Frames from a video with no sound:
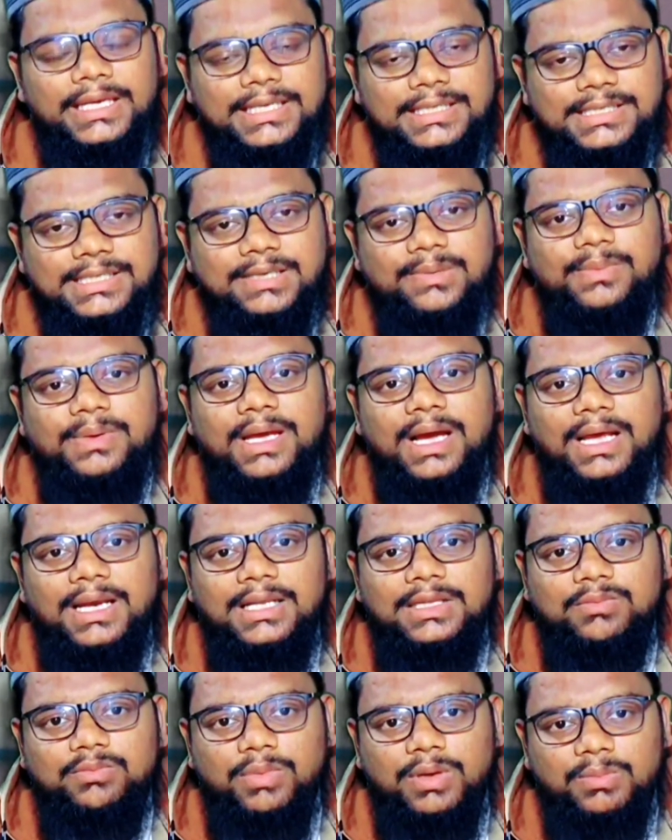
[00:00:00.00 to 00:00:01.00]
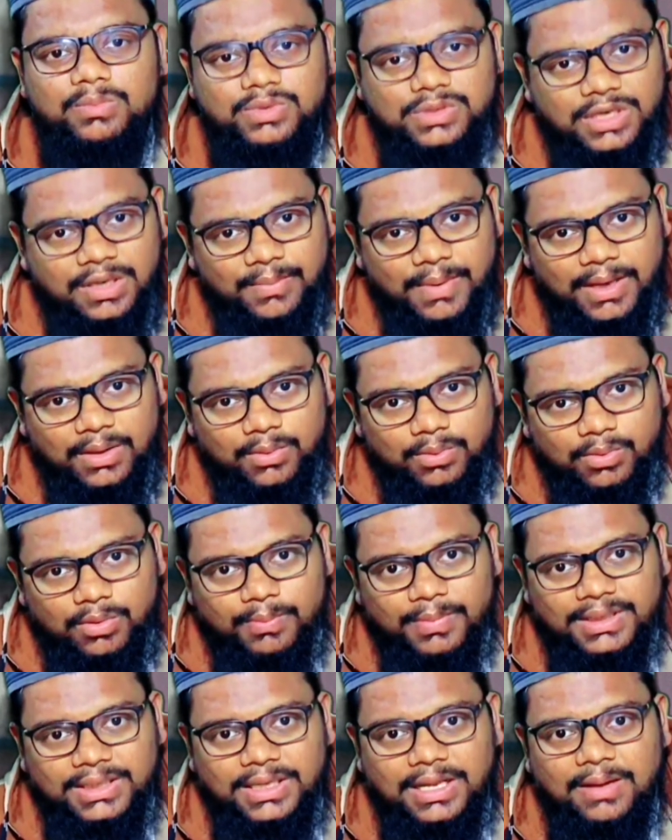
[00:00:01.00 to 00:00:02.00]
किसी भी हालत में मुसलमानों
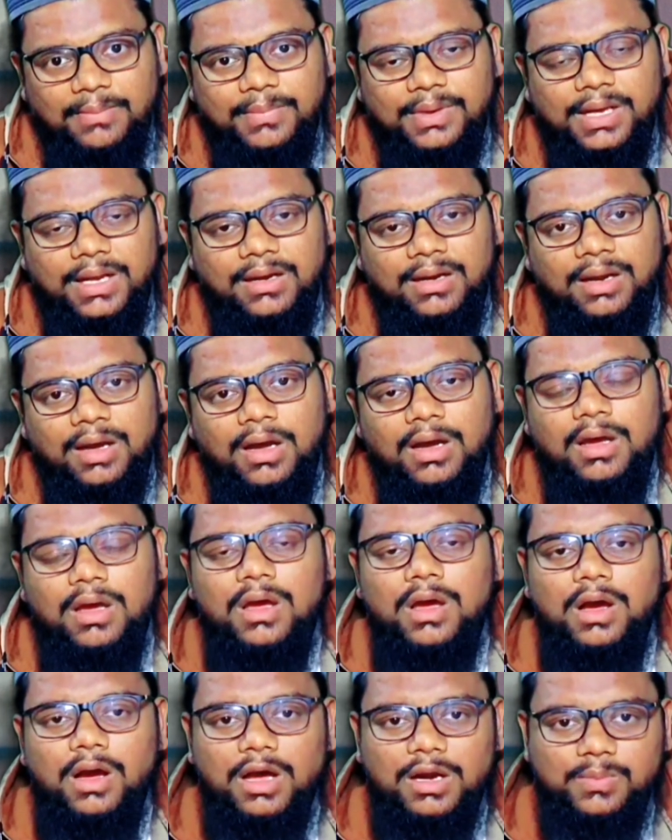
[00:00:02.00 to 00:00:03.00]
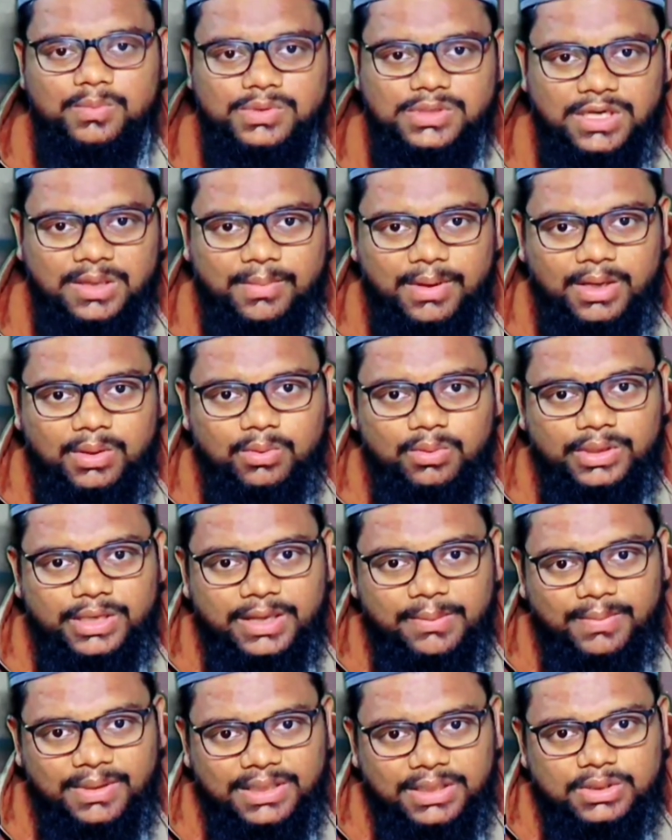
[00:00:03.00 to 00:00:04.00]
को बदनाम करना और मुसलमानों
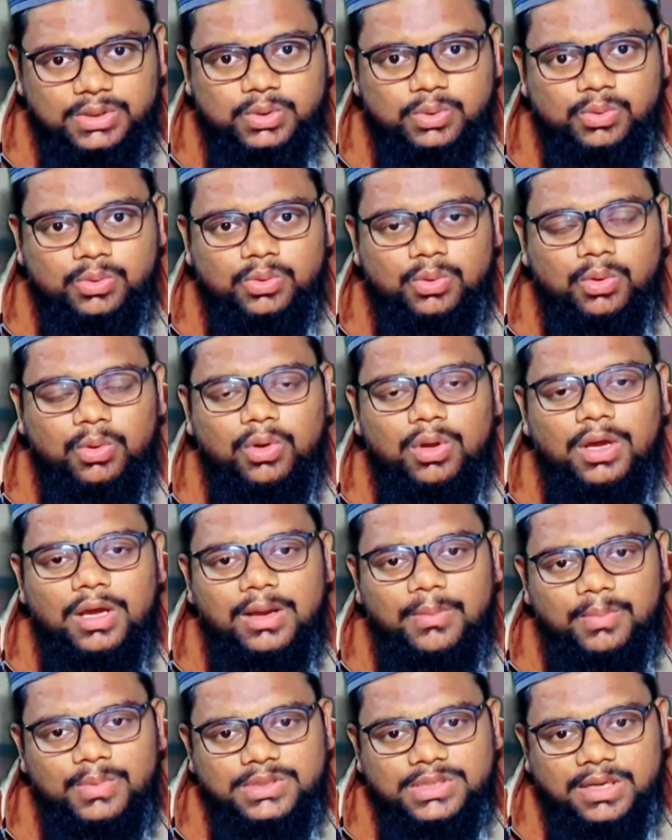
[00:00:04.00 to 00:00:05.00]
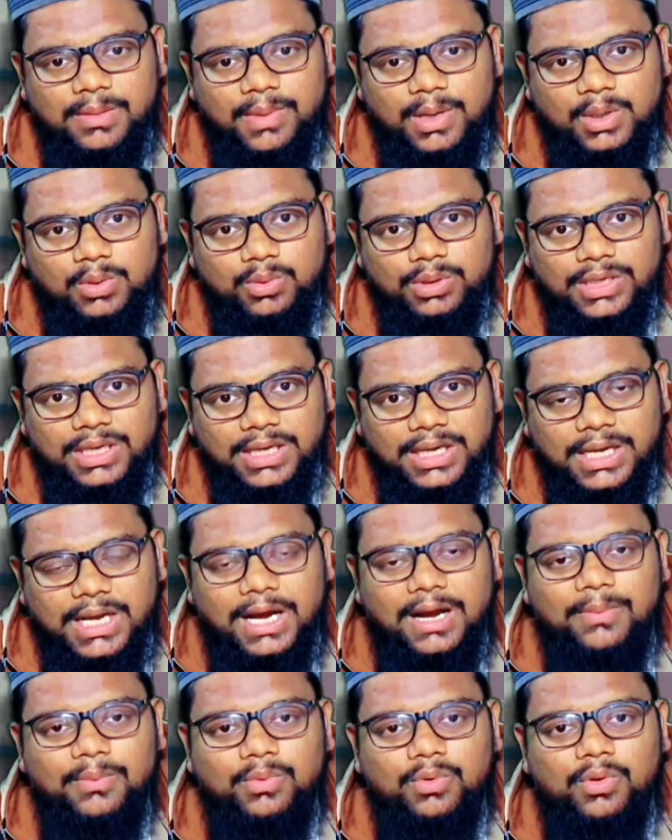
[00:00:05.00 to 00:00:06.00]
के मदरसों को मुसलमानों के
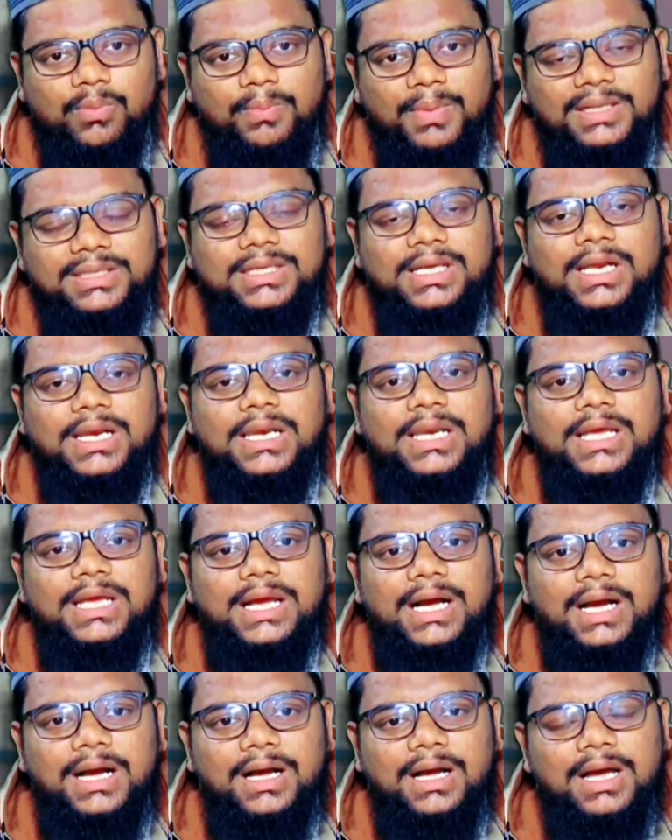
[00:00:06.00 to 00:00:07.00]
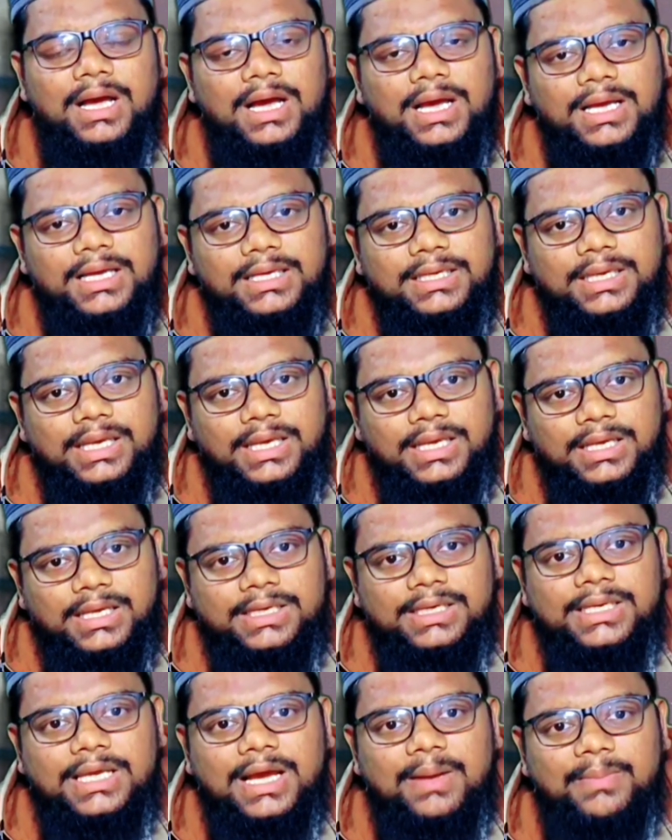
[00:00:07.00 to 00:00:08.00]
काम को बंद करने का ये
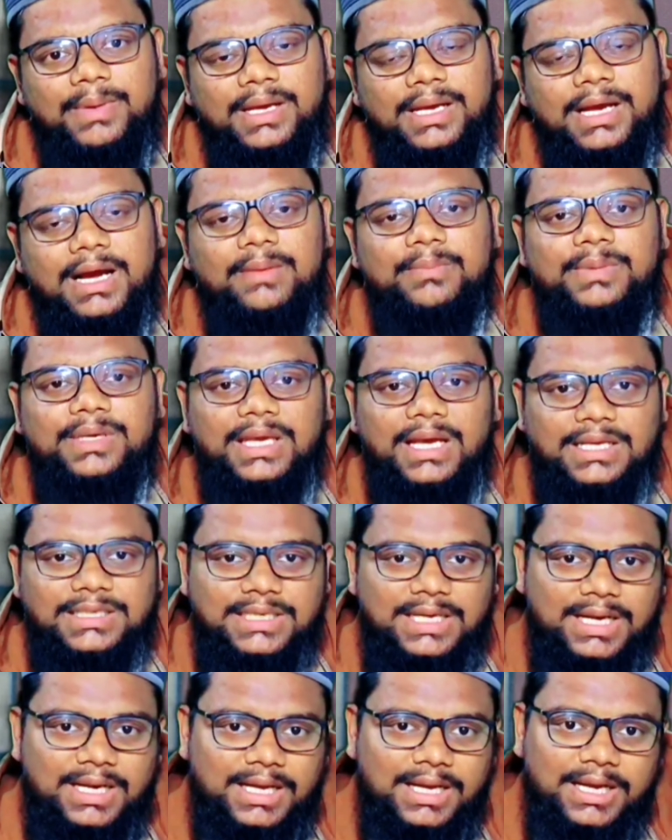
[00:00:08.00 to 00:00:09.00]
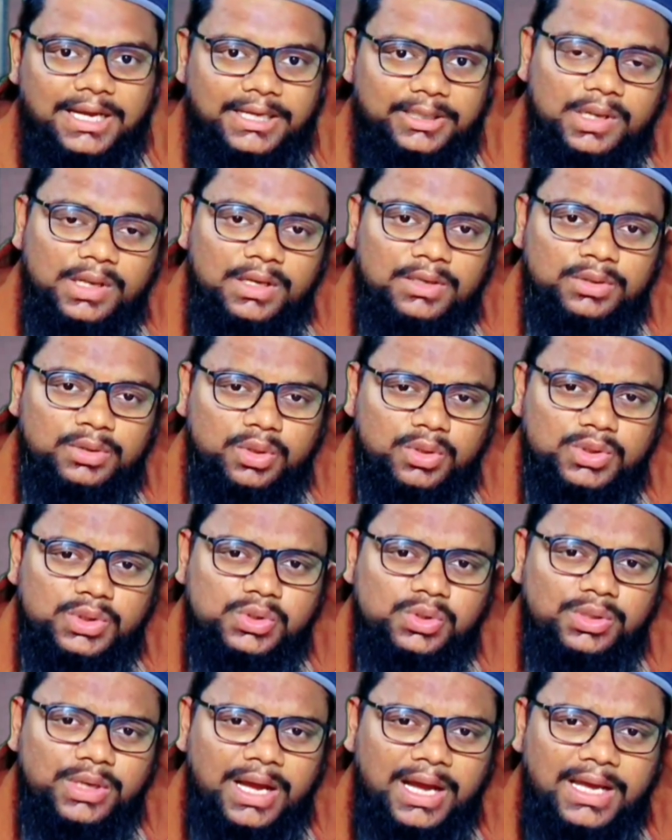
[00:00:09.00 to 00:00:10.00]
इंडिया में काम किया जा रहा है दो,
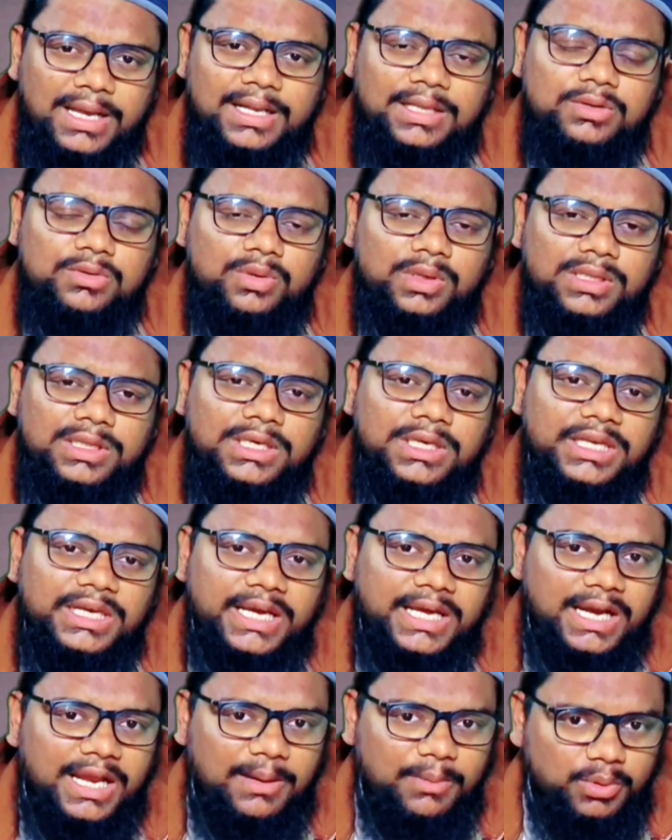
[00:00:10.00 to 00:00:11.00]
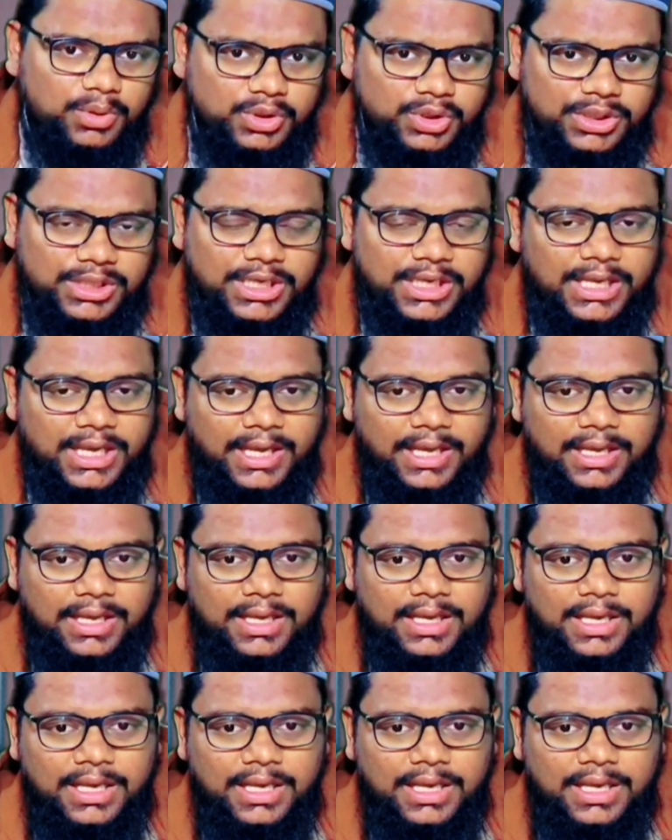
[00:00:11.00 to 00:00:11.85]
दोस्तों हालत तो इतनी ख़राब हो चुकी है